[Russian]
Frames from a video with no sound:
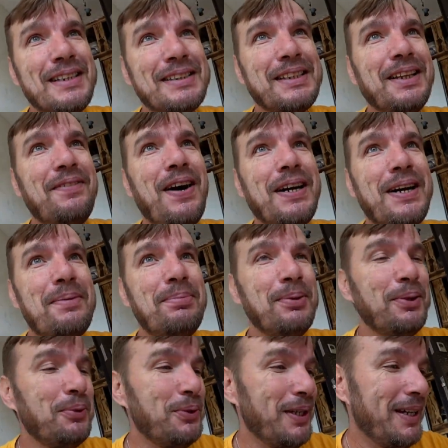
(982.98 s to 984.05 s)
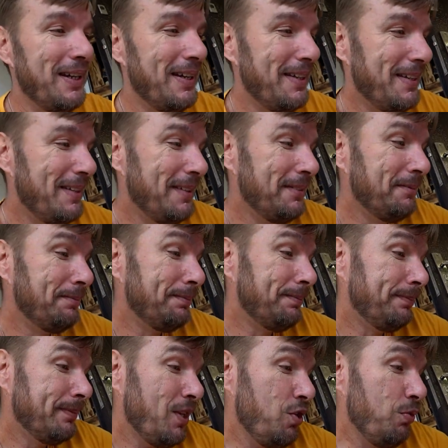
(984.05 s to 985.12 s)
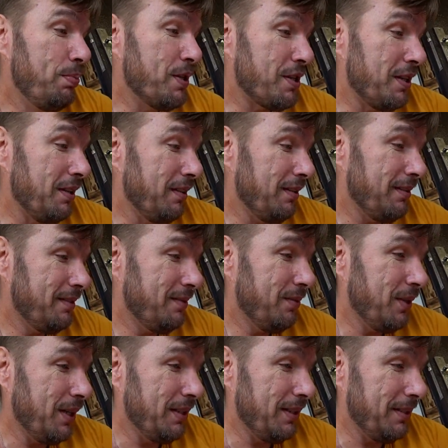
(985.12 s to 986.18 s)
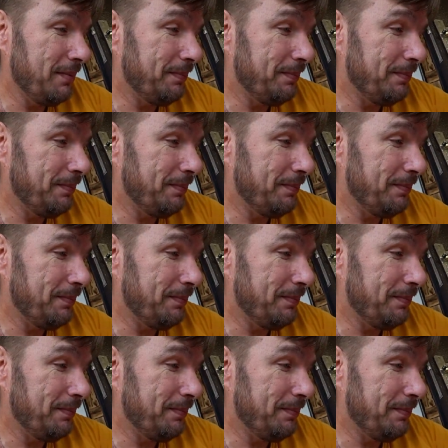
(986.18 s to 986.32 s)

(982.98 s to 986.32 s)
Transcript: слова блудия. И убежал. Ну ладно.